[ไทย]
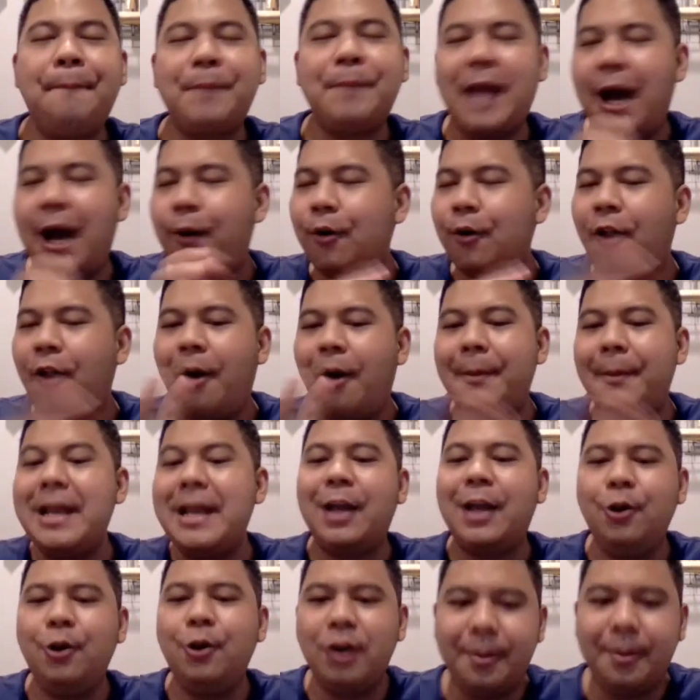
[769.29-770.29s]
เขาก็ไม่อยาก
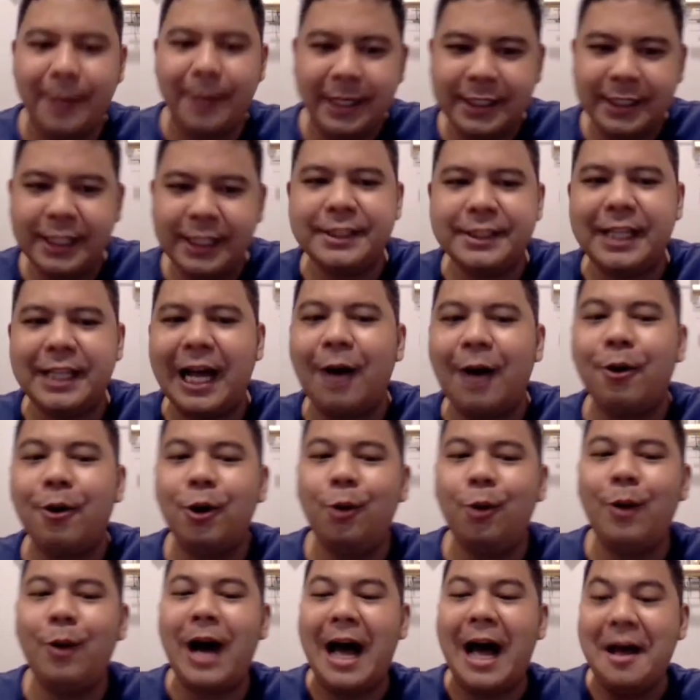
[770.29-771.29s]
ยุ่งกับ Prentiss แล้วเขาก็
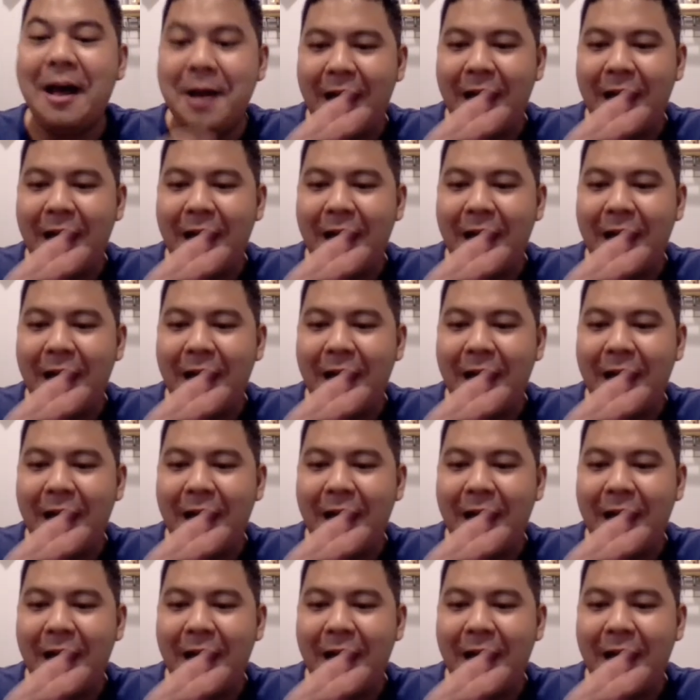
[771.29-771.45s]
รู้ว่า